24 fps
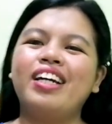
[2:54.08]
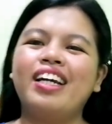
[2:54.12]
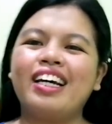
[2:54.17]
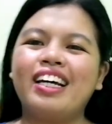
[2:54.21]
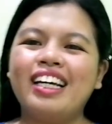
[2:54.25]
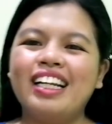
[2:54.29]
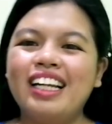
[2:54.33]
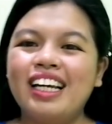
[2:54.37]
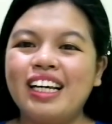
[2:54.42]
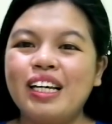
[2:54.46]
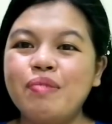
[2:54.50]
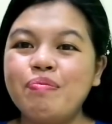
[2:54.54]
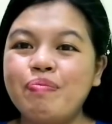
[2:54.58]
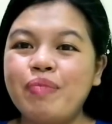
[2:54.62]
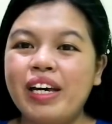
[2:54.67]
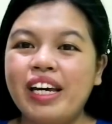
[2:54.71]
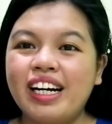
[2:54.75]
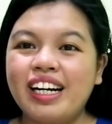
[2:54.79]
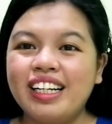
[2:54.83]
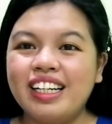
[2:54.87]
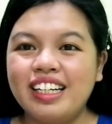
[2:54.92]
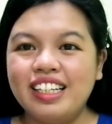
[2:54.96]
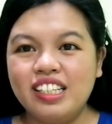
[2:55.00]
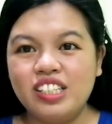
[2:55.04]
Malaki-laking
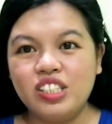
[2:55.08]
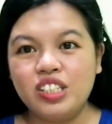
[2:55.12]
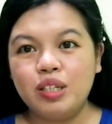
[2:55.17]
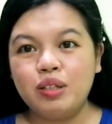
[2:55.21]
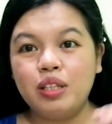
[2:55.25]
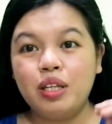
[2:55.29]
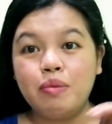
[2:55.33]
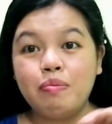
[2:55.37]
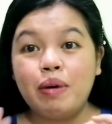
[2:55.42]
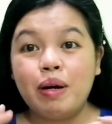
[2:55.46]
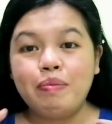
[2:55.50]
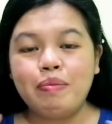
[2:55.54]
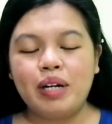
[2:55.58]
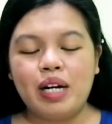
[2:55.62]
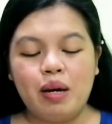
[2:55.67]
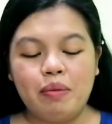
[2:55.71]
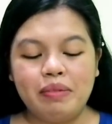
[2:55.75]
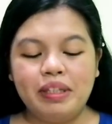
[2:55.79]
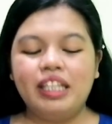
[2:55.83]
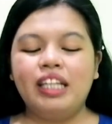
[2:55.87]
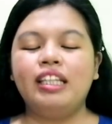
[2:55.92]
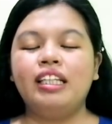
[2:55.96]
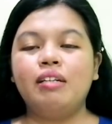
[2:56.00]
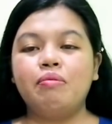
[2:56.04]
pera na din siya, di ba?
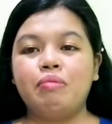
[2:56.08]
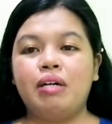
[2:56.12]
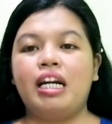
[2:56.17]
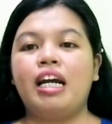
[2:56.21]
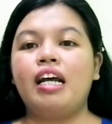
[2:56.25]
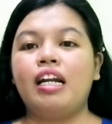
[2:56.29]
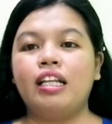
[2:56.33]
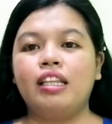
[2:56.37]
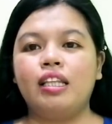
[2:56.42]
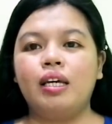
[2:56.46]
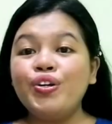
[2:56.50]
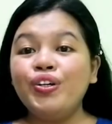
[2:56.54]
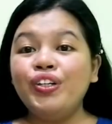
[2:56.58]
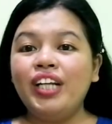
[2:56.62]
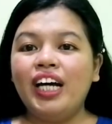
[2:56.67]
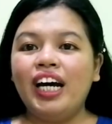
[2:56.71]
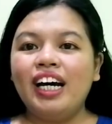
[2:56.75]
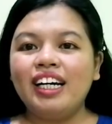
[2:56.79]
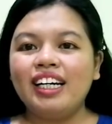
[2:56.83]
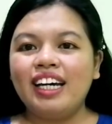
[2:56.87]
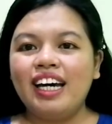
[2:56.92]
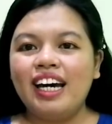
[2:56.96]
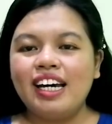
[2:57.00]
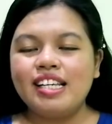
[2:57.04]
Marami na din mararating. Yun
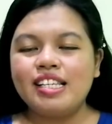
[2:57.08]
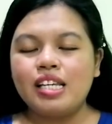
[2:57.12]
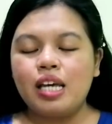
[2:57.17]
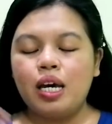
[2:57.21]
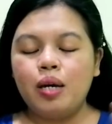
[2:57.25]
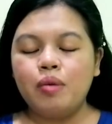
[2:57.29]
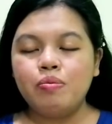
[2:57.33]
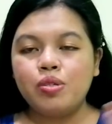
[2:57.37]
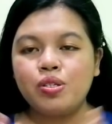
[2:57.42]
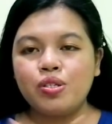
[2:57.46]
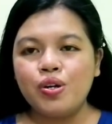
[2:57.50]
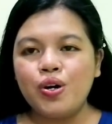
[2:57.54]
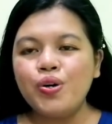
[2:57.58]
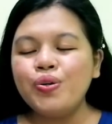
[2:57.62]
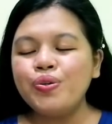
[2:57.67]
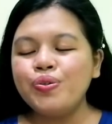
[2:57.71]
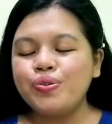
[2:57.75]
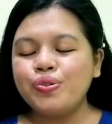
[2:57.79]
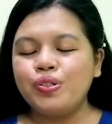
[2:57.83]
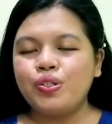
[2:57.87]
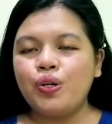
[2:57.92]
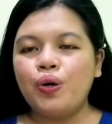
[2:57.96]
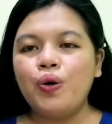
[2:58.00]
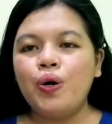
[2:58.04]
na nga, guys. I'm so,
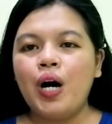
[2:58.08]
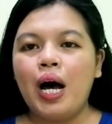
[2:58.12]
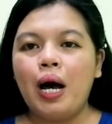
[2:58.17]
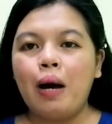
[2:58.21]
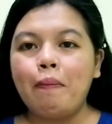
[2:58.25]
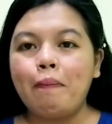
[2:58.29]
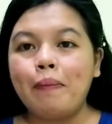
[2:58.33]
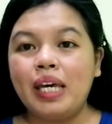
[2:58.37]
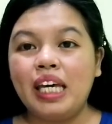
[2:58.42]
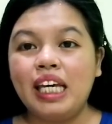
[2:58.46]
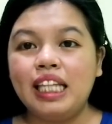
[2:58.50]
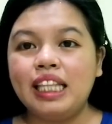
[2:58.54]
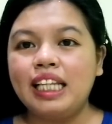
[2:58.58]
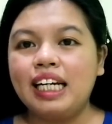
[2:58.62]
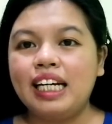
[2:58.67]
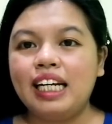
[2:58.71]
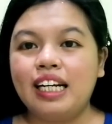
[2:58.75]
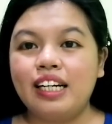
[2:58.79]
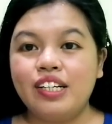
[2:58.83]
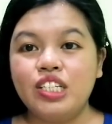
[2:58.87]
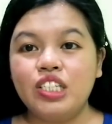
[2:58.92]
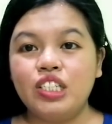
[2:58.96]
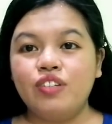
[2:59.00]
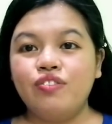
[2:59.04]
so happy na
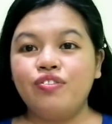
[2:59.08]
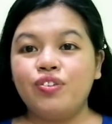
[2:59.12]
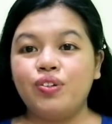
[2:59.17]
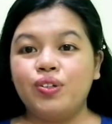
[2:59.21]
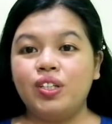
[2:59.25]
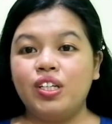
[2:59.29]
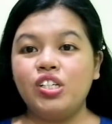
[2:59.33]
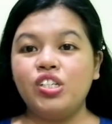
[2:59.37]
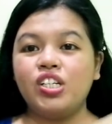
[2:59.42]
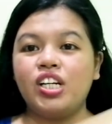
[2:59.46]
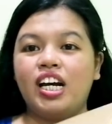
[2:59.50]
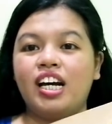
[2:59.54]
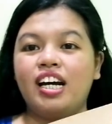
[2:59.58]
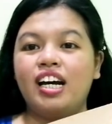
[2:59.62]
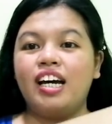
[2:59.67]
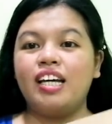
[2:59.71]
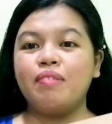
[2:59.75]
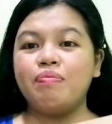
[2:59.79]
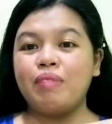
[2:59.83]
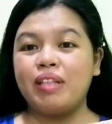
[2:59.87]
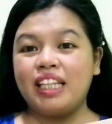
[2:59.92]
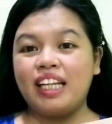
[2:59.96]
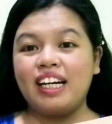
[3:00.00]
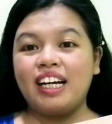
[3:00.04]
na-receive ko na siya
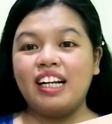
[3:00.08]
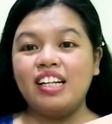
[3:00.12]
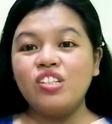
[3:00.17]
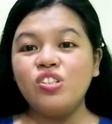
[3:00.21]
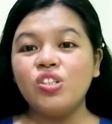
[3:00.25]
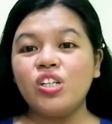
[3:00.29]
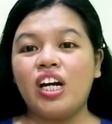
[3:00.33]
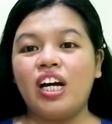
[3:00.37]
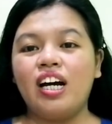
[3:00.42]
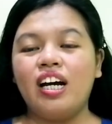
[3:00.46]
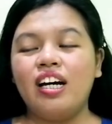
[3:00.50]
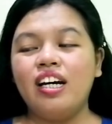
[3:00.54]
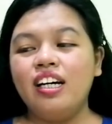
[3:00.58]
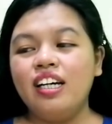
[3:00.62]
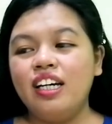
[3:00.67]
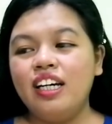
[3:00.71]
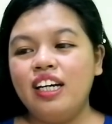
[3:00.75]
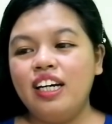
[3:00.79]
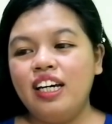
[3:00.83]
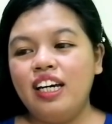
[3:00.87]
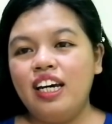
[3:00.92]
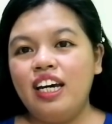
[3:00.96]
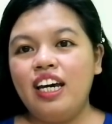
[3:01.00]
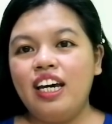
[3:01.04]
kahit matagal siya.
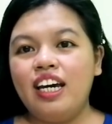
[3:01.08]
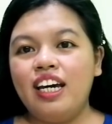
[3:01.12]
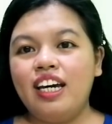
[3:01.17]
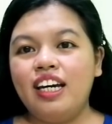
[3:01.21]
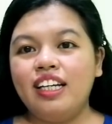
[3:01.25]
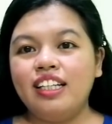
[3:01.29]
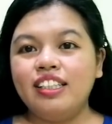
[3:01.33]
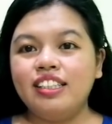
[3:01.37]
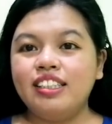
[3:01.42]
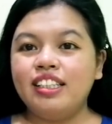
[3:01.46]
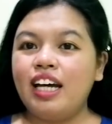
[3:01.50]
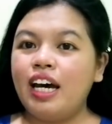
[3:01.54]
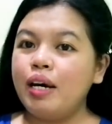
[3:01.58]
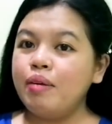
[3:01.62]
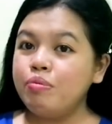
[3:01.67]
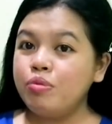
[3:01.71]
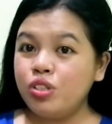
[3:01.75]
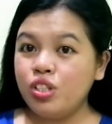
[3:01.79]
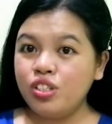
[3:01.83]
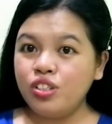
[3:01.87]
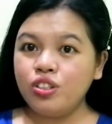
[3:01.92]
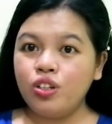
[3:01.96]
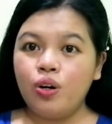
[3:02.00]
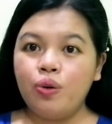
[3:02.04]
And I'm
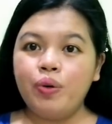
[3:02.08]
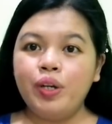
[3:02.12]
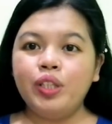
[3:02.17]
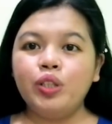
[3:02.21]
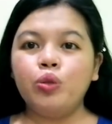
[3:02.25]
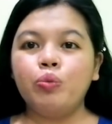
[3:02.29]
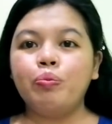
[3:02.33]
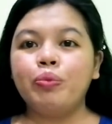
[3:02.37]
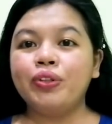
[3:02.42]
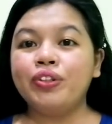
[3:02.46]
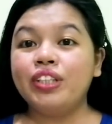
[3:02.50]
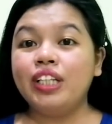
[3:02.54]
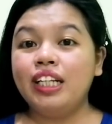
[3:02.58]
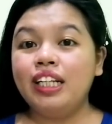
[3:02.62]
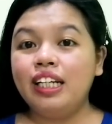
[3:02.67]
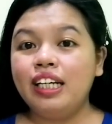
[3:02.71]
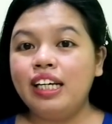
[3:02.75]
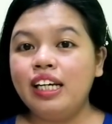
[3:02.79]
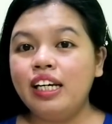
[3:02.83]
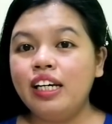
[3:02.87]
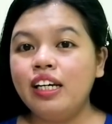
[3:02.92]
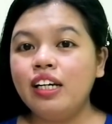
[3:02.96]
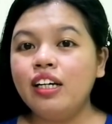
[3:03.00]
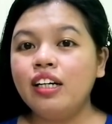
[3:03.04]
just going to put the
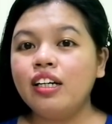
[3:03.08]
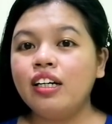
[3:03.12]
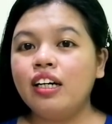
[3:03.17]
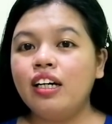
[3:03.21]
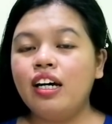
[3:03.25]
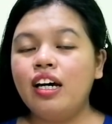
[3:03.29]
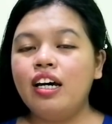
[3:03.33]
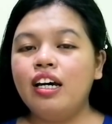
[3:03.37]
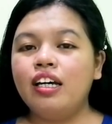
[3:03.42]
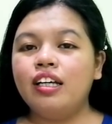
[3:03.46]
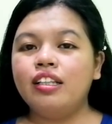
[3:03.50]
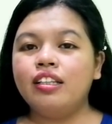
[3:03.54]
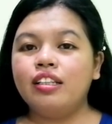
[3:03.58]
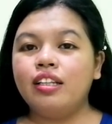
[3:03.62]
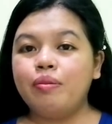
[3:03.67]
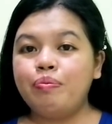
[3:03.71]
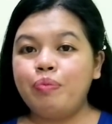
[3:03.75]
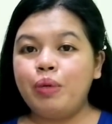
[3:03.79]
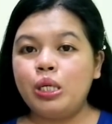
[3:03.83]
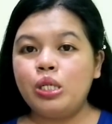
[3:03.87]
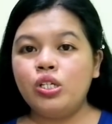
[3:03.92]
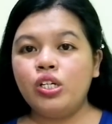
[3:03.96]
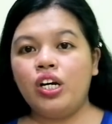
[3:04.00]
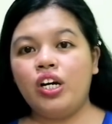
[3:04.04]
link and the
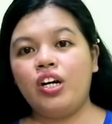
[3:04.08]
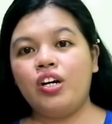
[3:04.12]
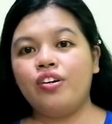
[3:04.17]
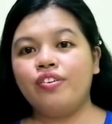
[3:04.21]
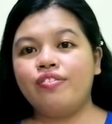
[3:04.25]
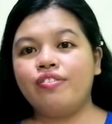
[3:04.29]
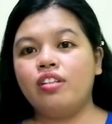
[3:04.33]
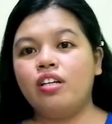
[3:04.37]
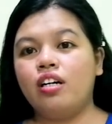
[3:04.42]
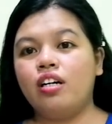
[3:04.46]
picture of